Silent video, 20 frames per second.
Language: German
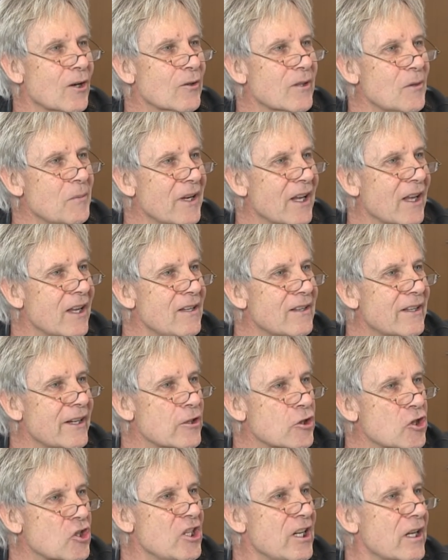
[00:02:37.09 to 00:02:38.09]
Oder? Meine Kinder
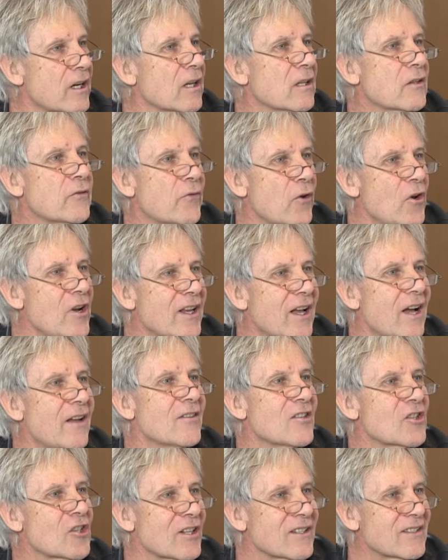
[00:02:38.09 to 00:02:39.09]
recherchieren völlig
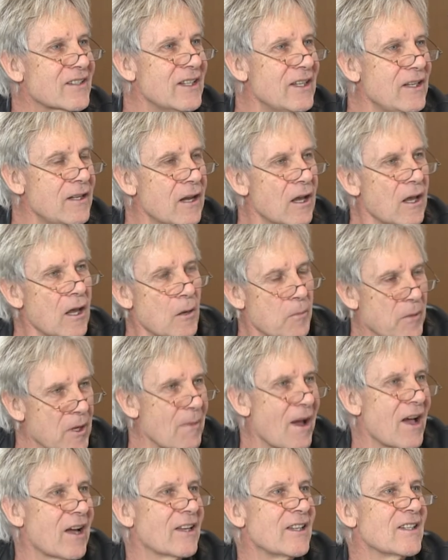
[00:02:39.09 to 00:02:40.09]
anders als ich. Wir
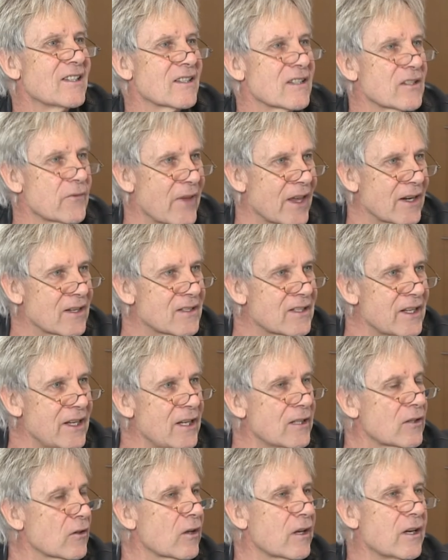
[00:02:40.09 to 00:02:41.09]
machen jetzt das
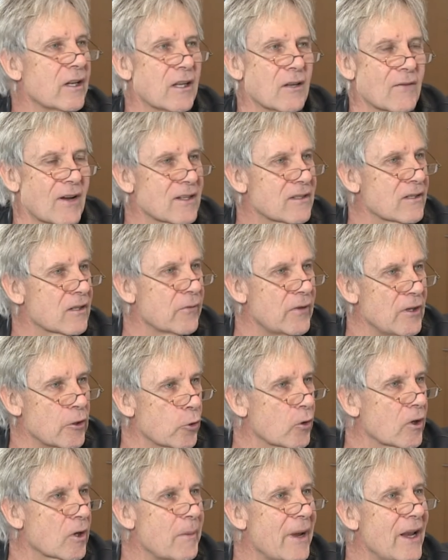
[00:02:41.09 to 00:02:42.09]
Fernsehen, da kriege ich wahnsinnig viele
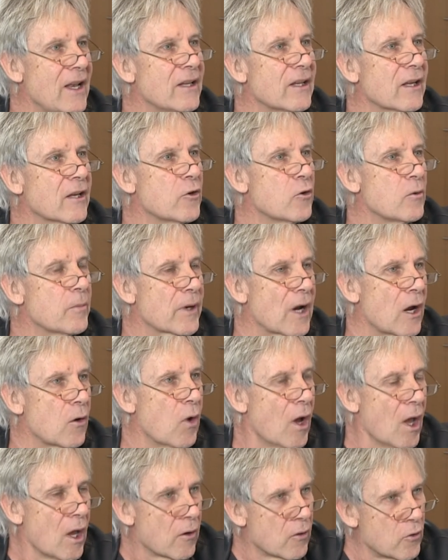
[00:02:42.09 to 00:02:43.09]
Rückmeldungen über
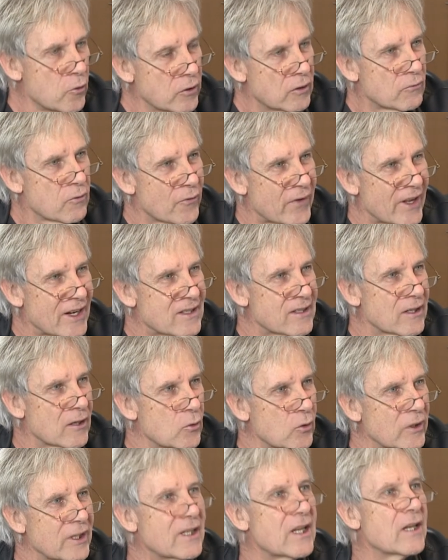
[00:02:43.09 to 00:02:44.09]
auch Leute, die Fernsehen
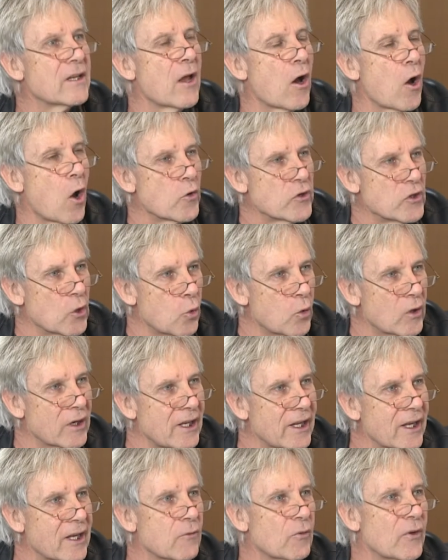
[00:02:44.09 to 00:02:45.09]
schauen, dann auch
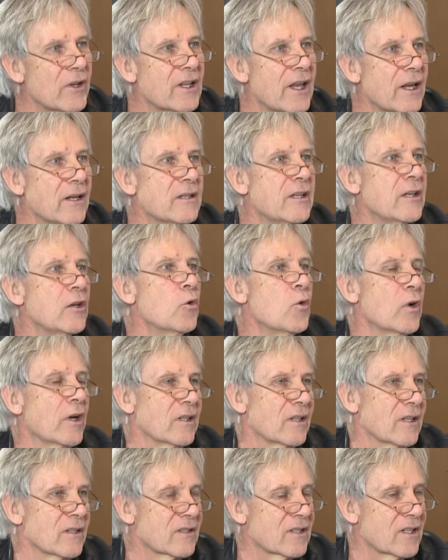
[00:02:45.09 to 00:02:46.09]
Jugendliche, und ich denke, die schauen
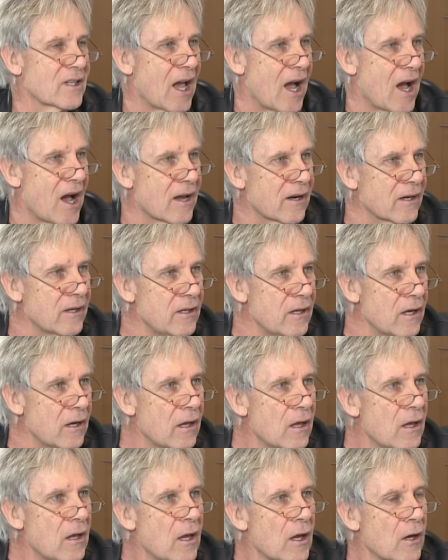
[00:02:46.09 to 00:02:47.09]
das gar nie.
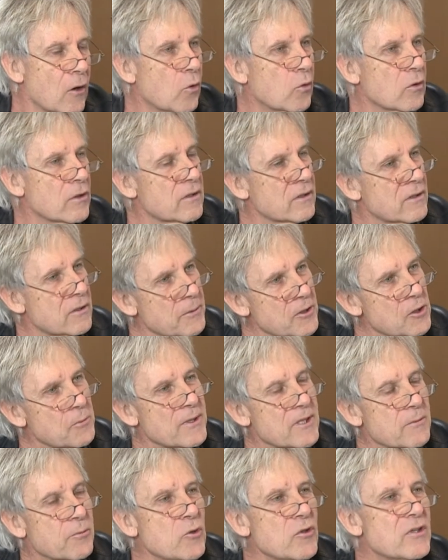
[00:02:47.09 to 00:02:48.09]
Und zum
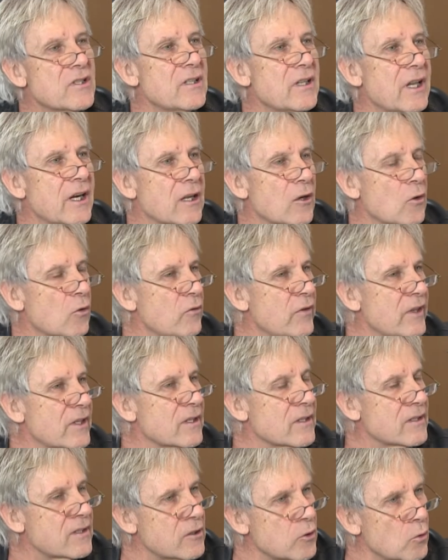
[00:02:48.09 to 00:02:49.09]
Beispiel bei uns in der Region wird
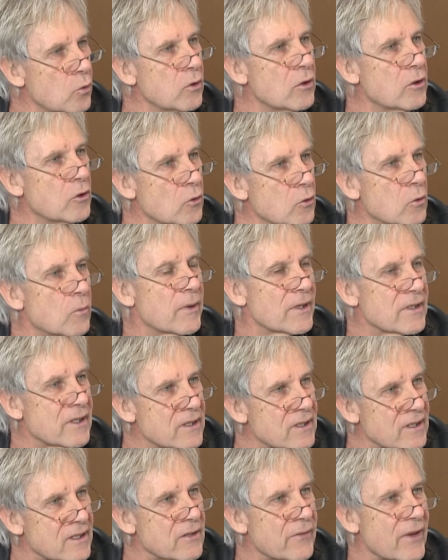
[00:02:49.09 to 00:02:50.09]
jetzt YouTube, was
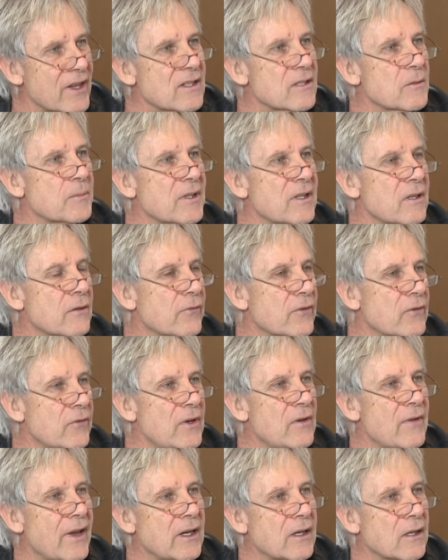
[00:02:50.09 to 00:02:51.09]
jetzt das Fernsehen betrifft,
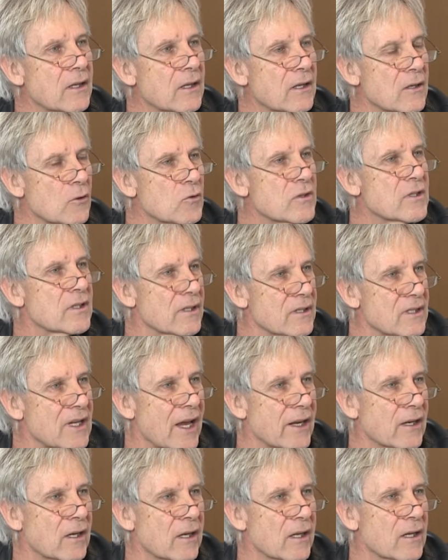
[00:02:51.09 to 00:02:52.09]
viel weniger genutzt als das
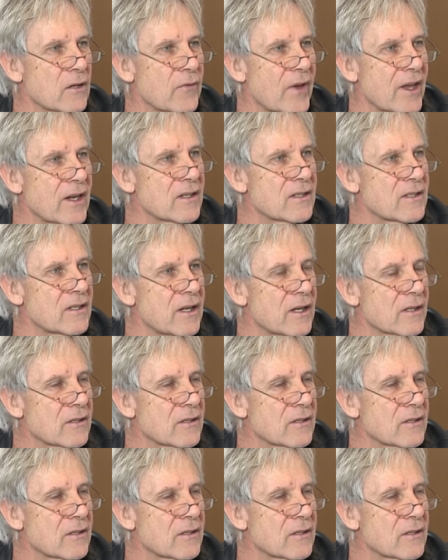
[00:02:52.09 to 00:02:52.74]
eigentliche Fernsehen.